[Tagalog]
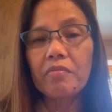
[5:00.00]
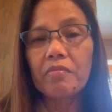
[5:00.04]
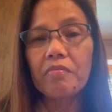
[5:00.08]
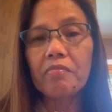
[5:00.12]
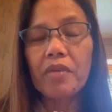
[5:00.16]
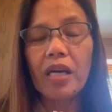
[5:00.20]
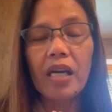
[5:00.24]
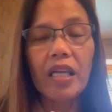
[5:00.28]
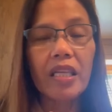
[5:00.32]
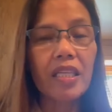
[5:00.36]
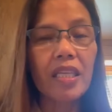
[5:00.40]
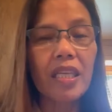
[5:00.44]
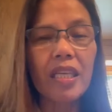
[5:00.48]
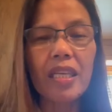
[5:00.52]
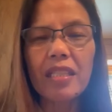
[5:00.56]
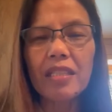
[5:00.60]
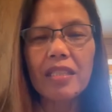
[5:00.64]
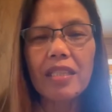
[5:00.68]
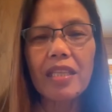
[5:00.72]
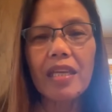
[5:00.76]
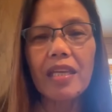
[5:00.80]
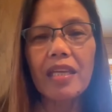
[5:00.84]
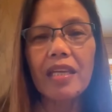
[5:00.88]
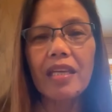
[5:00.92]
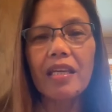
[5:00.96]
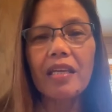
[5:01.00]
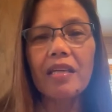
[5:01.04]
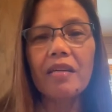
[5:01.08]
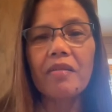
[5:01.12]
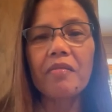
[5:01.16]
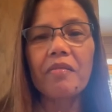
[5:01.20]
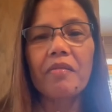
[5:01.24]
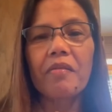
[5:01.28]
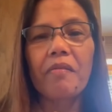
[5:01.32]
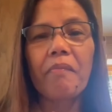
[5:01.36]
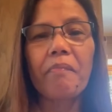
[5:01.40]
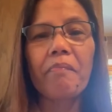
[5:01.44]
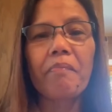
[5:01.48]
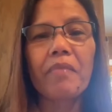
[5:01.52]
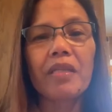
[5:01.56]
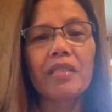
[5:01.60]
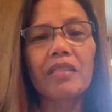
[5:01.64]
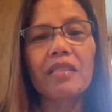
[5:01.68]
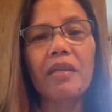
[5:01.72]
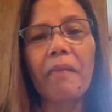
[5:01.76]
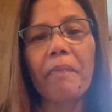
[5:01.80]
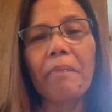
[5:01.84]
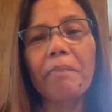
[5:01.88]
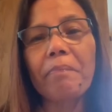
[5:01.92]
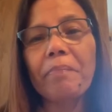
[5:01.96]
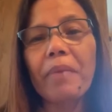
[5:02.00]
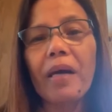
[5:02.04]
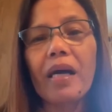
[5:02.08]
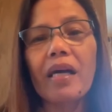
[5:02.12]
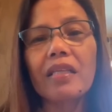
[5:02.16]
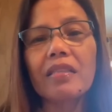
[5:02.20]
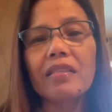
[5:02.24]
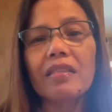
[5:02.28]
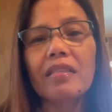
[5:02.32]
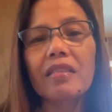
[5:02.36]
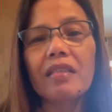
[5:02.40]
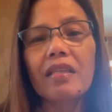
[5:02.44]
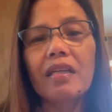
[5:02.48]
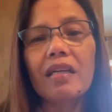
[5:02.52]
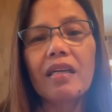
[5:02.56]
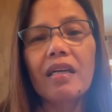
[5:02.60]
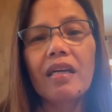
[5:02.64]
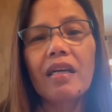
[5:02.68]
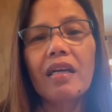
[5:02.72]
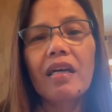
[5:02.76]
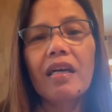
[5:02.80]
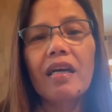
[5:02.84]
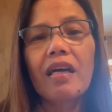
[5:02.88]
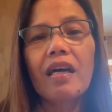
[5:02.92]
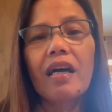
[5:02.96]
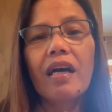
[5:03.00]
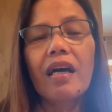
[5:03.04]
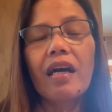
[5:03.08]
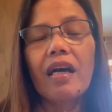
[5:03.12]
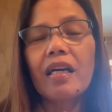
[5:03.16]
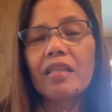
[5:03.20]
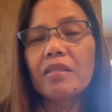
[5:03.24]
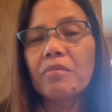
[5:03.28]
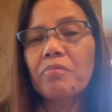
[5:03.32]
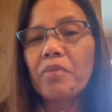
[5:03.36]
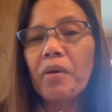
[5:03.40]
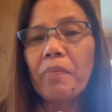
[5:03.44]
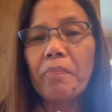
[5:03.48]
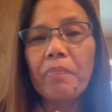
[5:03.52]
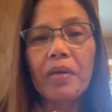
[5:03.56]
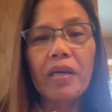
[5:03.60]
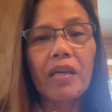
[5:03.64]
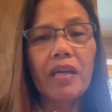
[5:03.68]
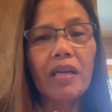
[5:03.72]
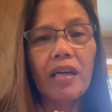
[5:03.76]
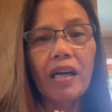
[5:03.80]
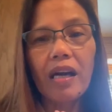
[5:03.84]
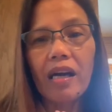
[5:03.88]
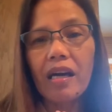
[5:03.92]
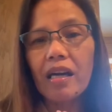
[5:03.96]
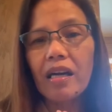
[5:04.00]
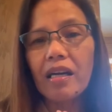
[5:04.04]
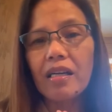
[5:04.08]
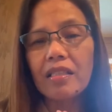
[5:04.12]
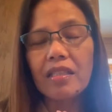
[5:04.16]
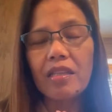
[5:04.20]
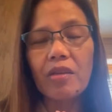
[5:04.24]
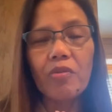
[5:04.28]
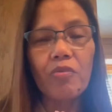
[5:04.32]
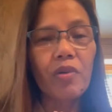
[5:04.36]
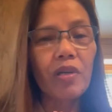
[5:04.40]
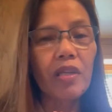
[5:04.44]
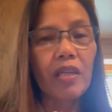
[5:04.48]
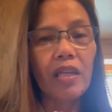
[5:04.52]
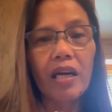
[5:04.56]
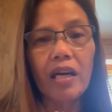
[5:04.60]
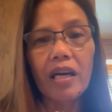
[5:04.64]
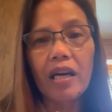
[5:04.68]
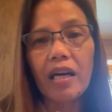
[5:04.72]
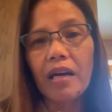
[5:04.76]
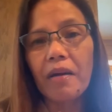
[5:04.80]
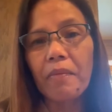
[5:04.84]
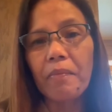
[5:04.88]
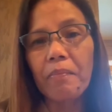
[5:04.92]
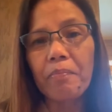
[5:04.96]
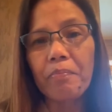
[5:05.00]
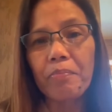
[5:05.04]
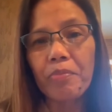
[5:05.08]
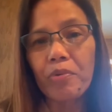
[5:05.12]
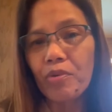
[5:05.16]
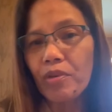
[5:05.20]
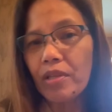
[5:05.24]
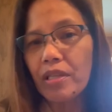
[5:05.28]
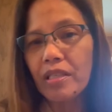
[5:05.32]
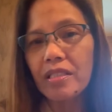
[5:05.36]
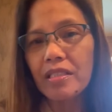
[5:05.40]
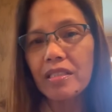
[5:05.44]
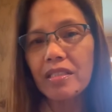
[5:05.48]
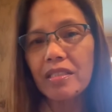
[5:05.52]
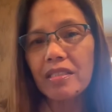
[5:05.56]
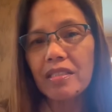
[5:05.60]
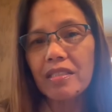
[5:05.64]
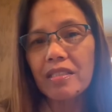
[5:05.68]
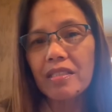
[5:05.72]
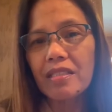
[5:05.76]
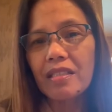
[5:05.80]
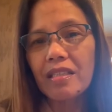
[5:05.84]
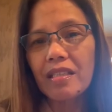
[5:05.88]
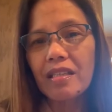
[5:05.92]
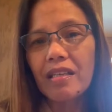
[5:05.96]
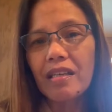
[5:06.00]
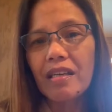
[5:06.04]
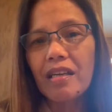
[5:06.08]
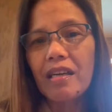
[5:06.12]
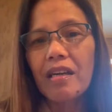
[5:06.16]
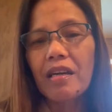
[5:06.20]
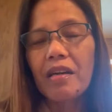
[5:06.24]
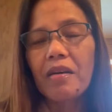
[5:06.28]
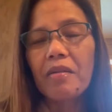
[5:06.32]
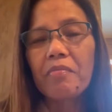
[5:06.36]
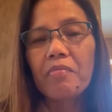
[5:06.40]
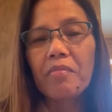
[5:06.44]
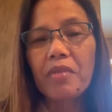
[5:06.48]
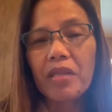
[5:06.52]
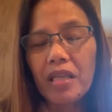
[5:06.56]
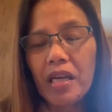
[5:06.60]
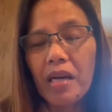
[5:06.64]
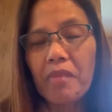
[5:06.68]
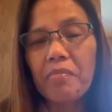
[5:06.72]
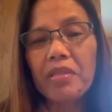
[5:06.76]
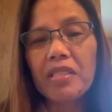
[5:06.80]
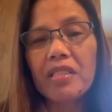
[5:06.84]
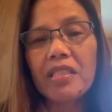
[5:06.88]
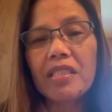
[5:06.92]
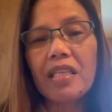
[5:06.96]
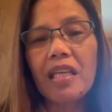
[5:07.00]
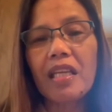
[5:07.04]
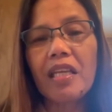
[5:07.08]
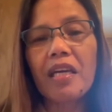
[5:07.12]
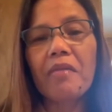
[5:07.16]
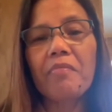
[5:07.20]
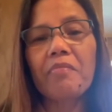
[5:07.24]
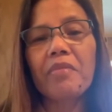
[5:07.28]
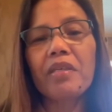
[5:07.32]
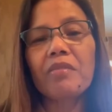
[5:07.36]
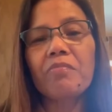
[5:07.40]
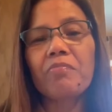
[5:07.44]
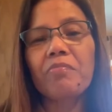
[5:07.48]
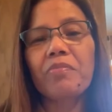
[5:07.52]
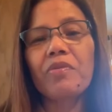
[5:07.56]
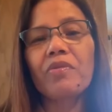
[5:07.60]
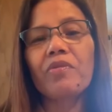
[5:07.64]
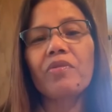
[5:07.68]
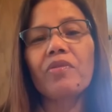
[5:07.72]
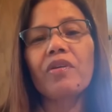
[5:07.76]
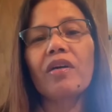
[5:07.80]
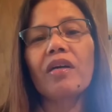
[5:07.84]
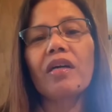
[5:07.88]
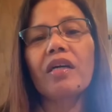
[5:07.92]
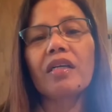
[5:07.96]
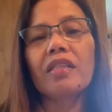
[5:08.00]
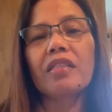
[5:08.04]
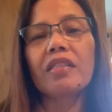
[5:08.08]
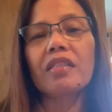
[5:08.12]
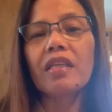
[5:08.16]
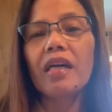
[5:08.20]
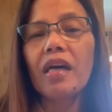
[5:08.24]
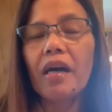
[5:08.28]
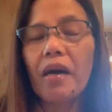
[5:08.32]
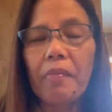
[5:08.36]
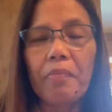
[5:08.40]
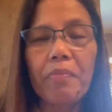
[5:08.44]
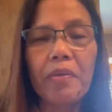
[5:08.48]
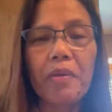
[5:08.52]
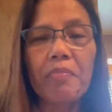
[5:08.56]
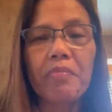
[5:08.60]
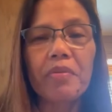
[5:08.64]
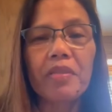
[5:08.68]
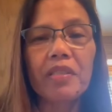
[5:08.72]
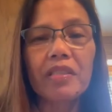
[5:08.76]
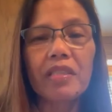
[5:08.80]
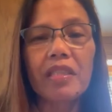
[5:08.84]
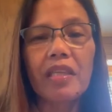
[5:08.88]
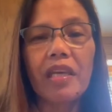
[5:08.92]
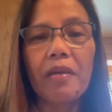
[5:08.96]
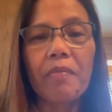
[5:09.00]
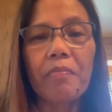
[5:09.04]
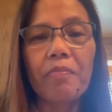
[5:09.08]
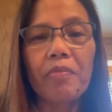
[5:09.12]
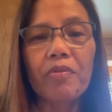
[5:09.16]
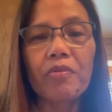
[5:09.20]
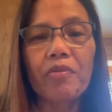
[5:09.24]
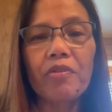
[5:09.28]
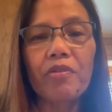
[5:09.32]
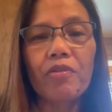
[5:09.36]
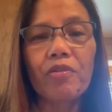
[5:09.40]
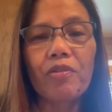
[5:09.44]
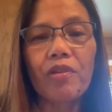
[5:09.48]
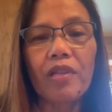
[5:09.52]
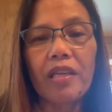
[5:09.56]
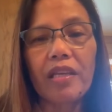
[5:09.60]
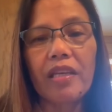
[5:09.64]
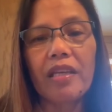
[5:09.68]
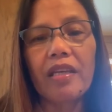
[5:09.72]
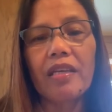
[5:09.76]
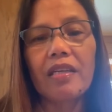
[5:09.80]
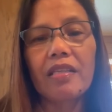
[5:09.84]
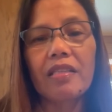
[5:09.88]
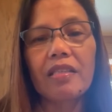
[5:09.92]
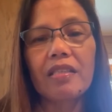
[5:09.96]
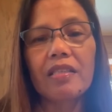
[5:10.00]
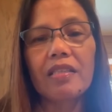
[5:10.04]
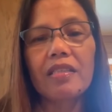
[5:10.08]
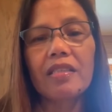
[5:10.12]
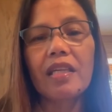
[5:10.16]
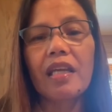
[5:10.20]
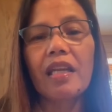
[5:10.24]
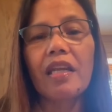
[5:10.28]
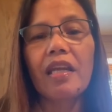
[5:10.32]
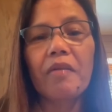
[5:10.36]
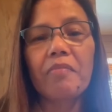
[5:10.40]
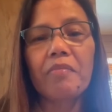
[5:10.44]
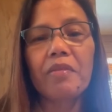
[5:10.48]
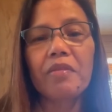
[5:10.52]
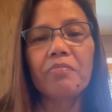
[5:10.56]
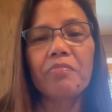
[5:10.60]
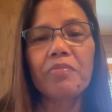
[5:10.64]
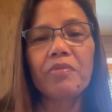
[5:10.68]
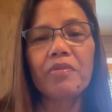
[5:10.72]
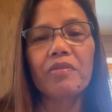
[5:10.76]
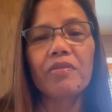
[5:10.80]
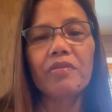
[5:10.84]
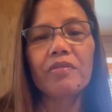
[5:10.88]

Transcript: magdating, matapat, at mapagkakatiwalaang pulis. Maraming salamat po at happy birthday po ulit. Salamat po.